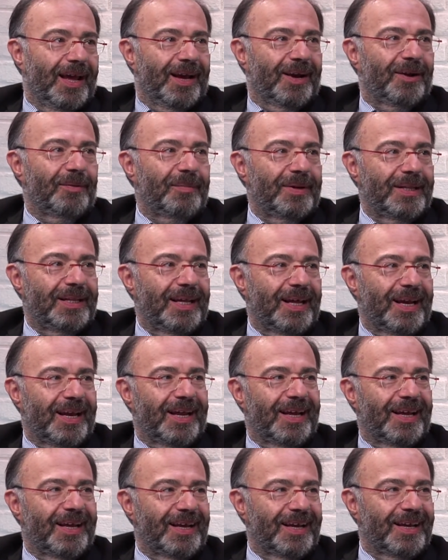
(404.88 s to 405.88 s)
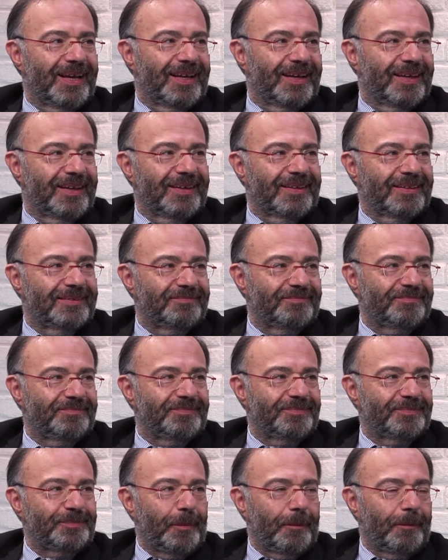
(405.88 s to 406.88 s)
come dire,
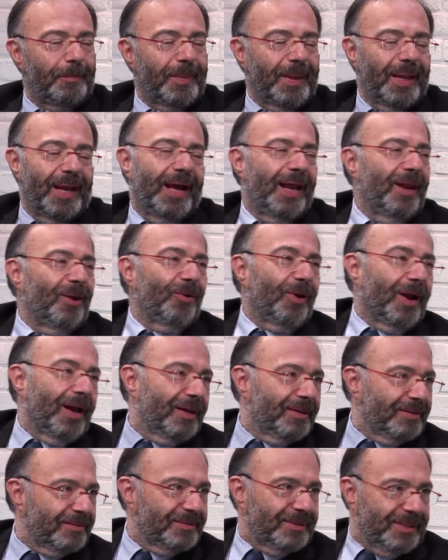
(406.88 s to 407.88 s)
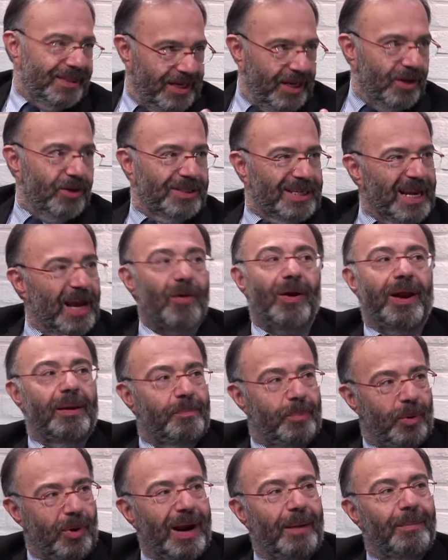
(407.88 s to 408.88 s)
allora, eh, dico, sai qual è dai.
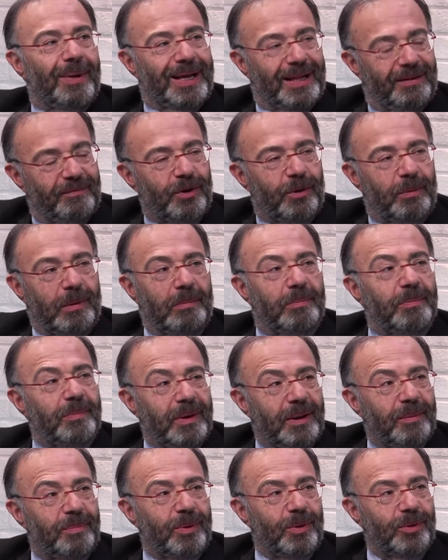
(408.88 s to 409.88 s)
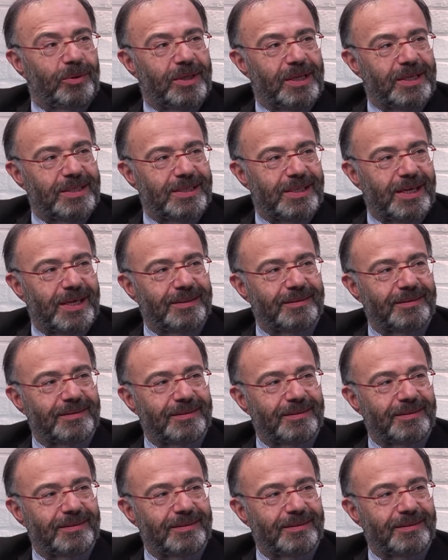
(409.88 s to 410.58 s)
il programma che davvero mi, mi ipnotizza?